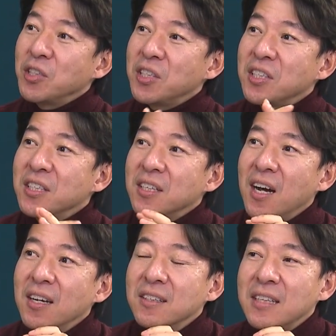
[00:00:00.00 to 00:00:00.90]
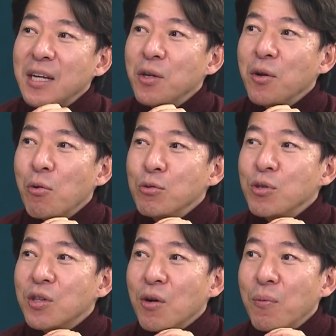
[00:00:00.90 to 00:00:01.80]
시기가 이제 내년에 올
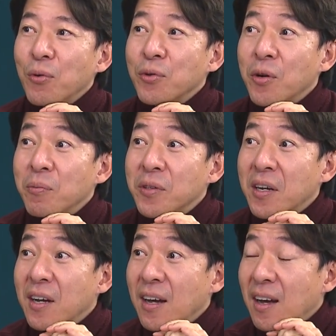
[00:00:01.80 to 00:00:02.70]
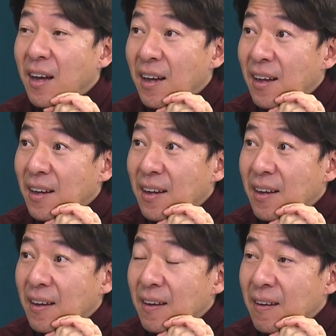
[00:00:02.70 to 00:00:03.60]
수 있다고 보는 겁니다. 음.
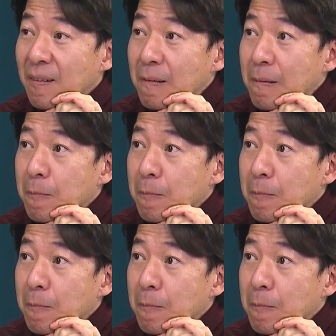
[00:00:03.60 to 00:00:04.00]
지금은